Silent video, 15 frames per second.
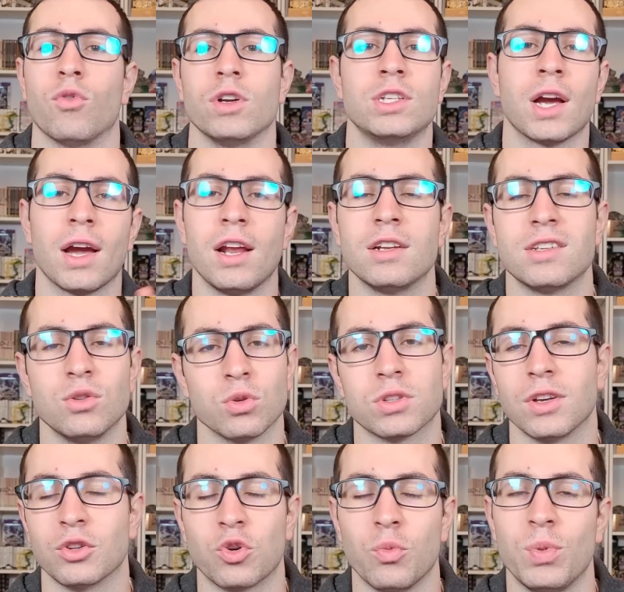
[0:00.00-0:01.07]
on va dire elle, sinon
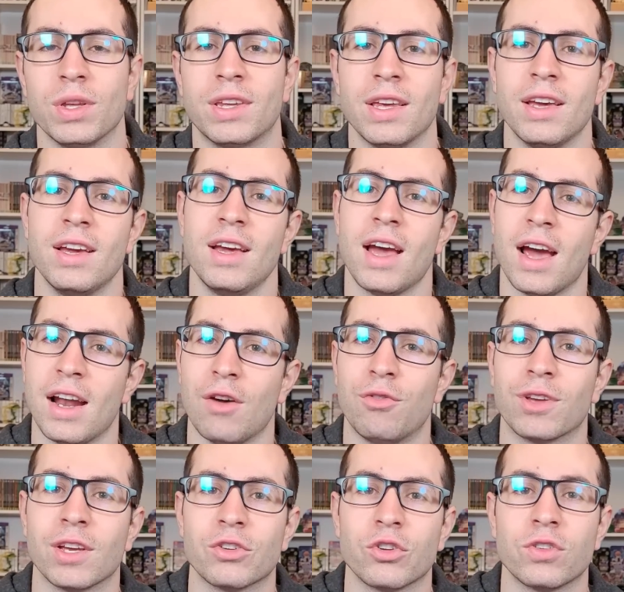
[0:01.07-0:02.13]
ça va être compliqué, elle a
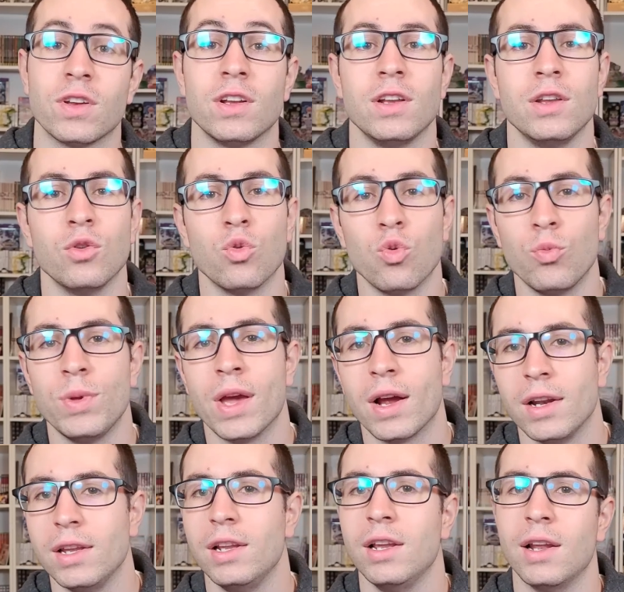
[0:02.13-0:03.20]
fait quelque chose à Lily, ou
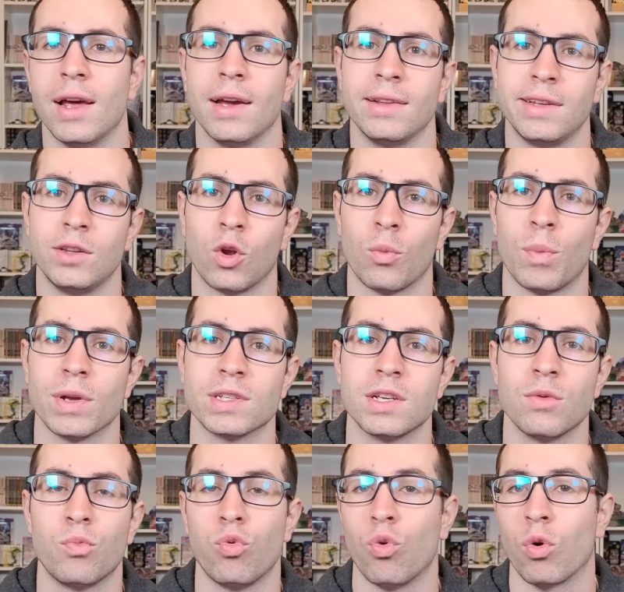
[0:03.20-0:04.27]
bien Lily l'a aidé dans le
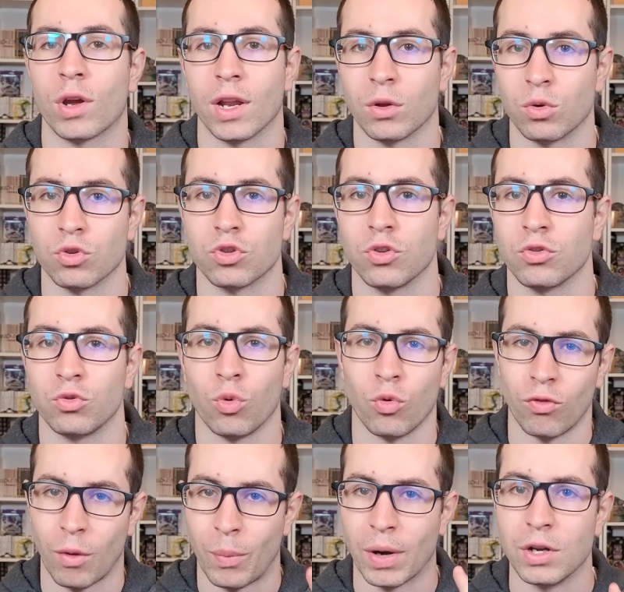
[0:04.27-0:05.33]
passé pour quelque chose dont
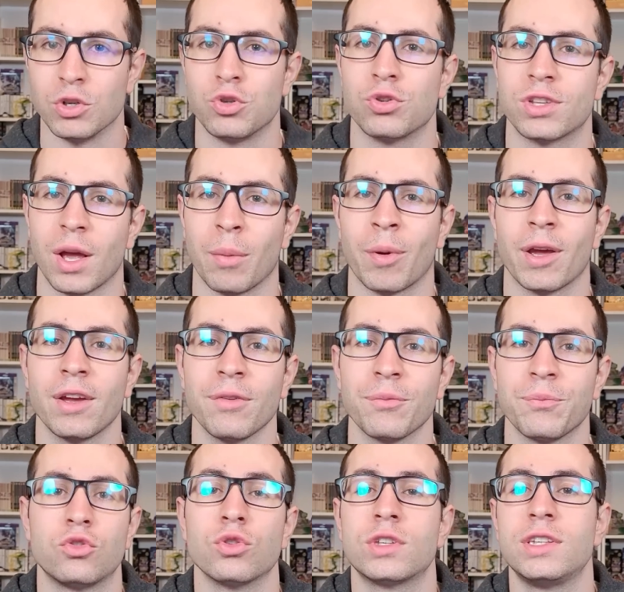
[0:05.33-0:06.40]
on va parler juste après.
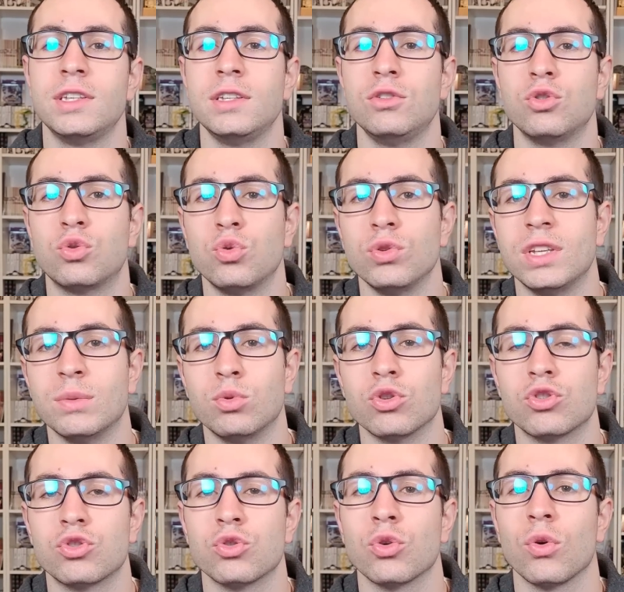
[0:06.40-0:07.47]
Ce qui du coup
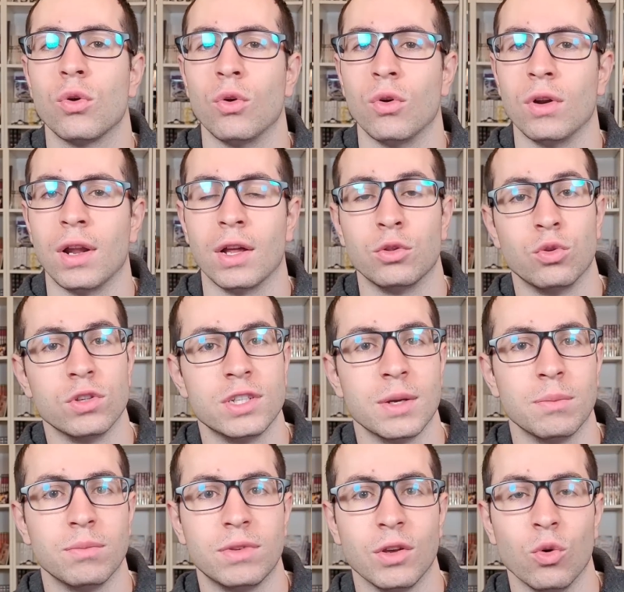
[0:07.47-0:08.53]
débouche sur euh, la
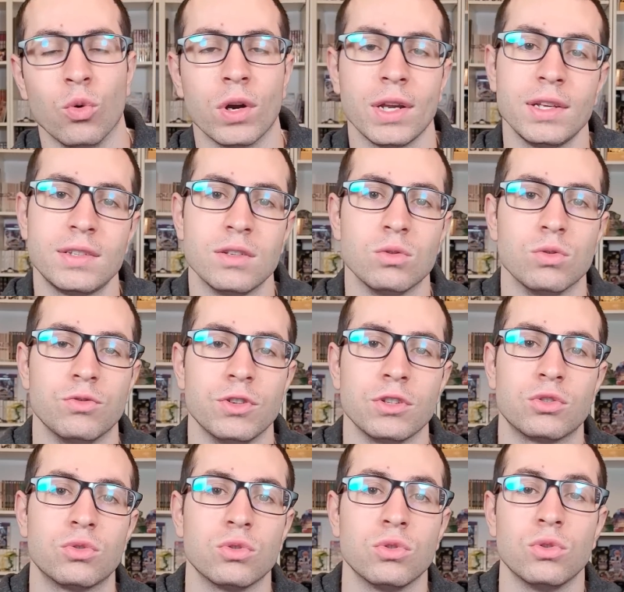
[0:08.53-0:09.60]
deuxième théorie, c'est le
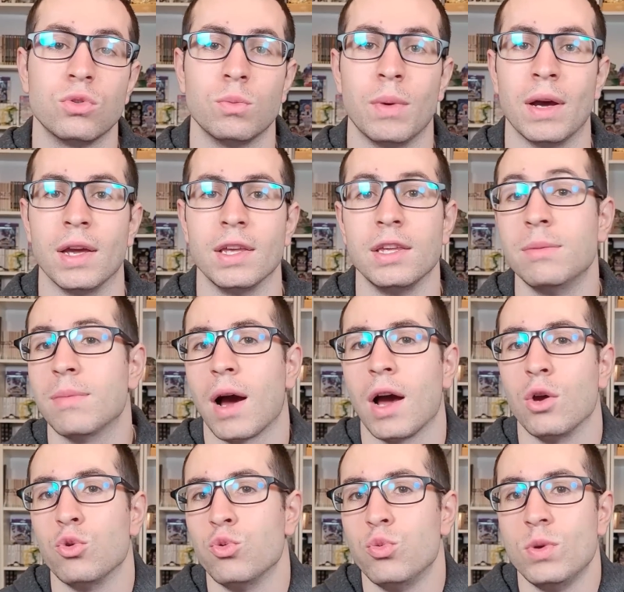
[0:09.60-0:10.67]
fait que bah, Im
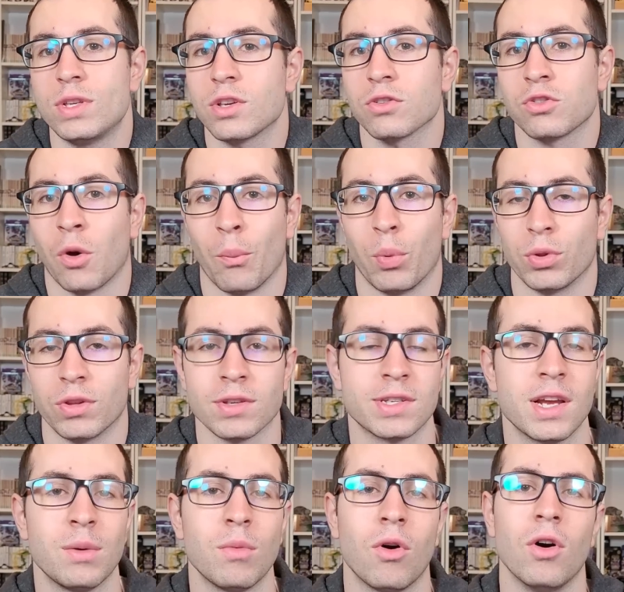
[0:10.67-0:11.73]
a eu 800 ans
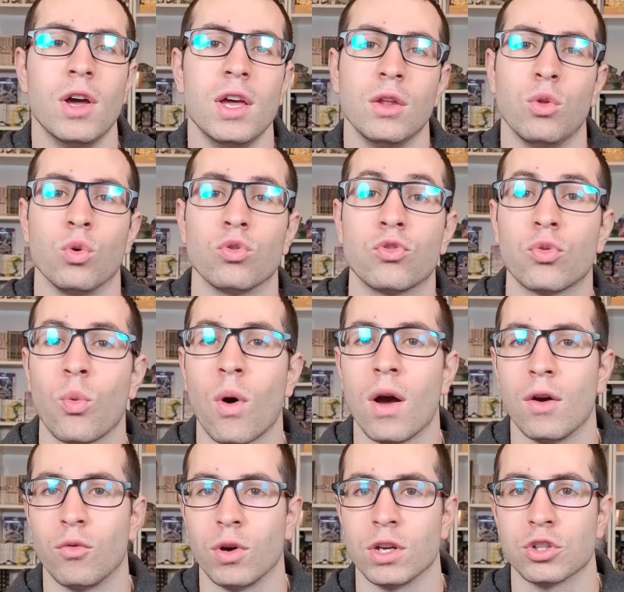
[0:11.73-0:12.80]
potentiellement, donc
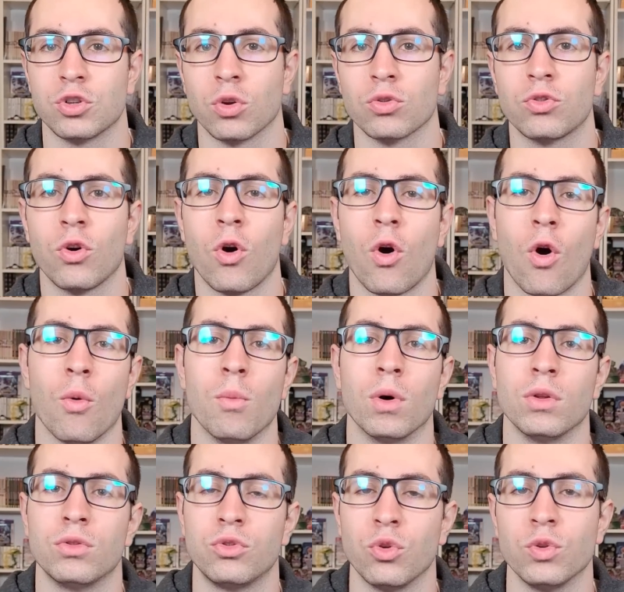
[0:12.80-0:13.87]
soit un voyage dans le temps en
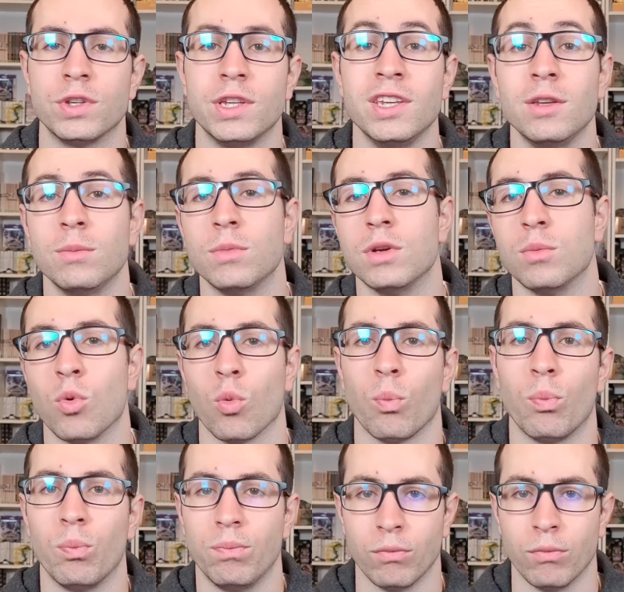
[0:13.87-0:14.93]
mode Toki, mais bon,
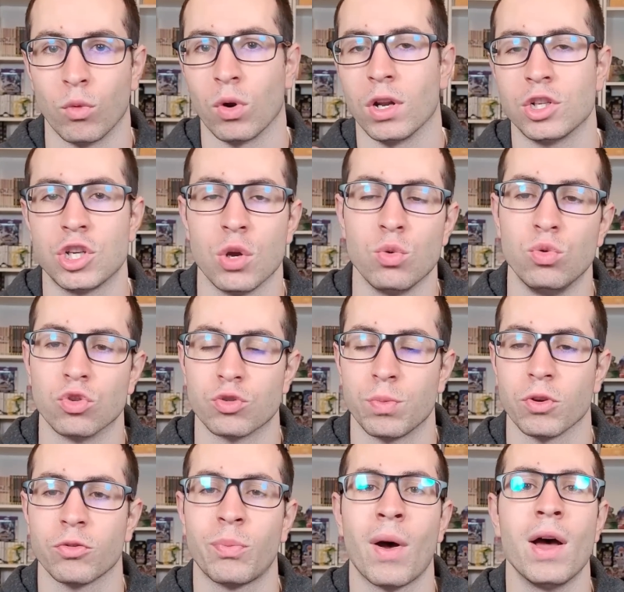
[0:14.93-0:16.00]
on l'a déjà eu donc je
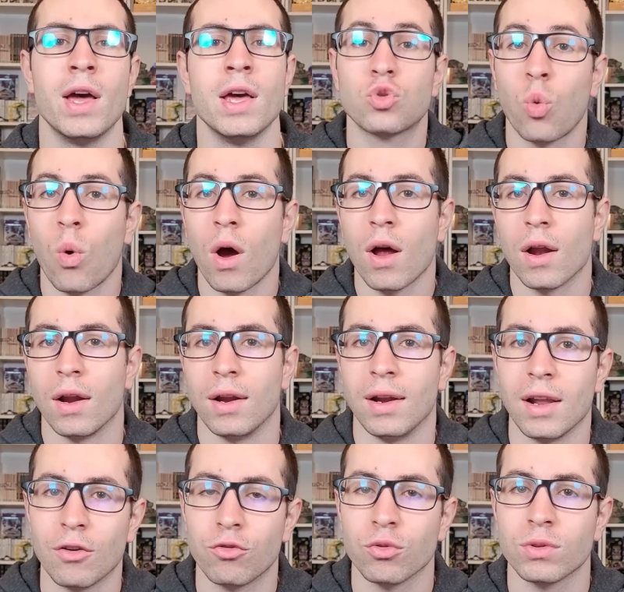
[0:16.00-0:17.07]
pense pas, soit
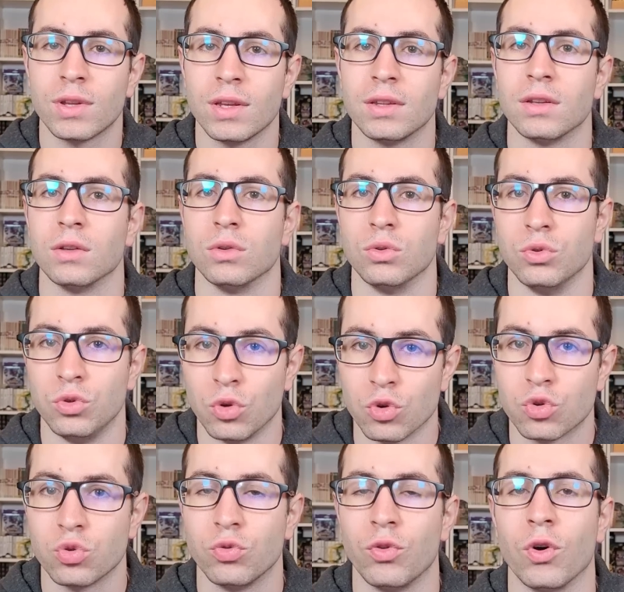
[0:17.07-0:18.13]
la fontaine de
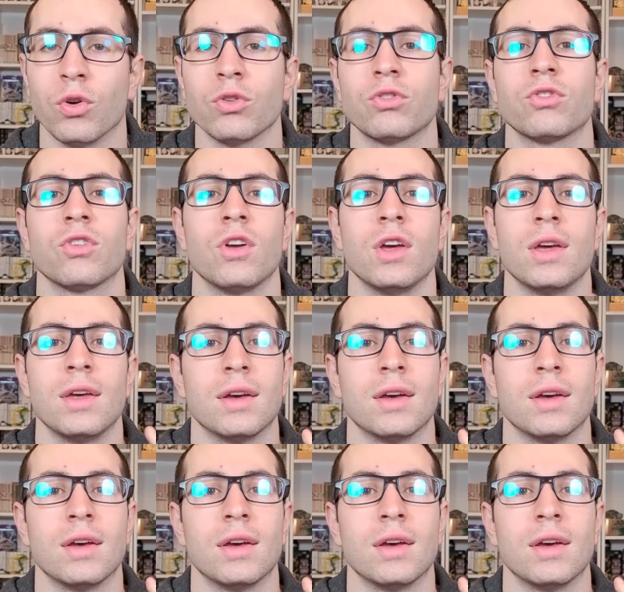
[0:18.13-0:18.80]
Jouvence.